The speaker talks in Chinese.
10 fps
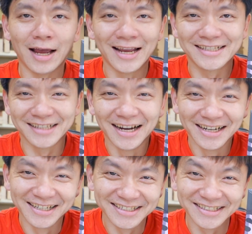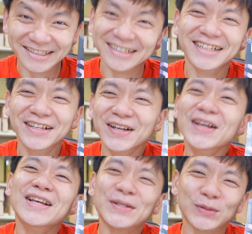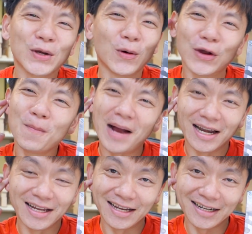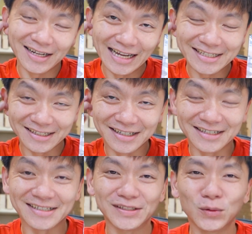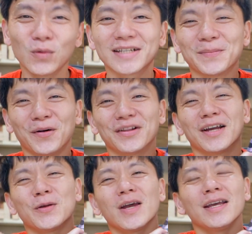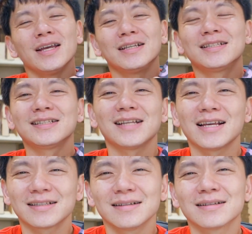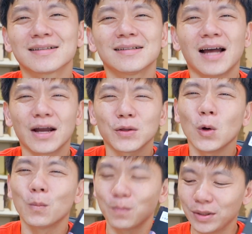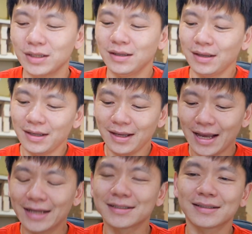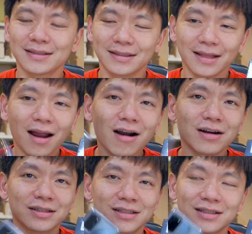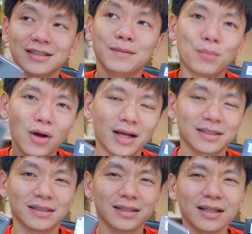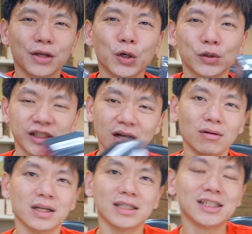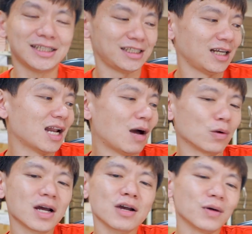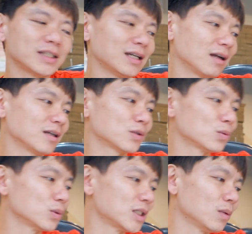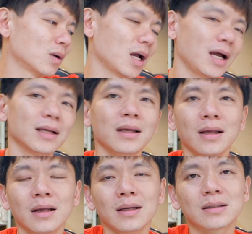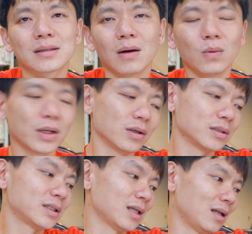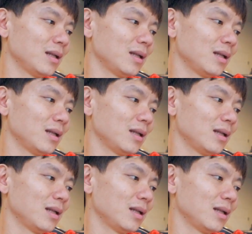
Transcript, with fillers: S 二十，所以我又买了 S 二十。为什么呢？因为其实 S 二十啊，又比 S 二十 Plus 真的又小了一截啦。我跟各位讲一个数字，我刚才稍微有整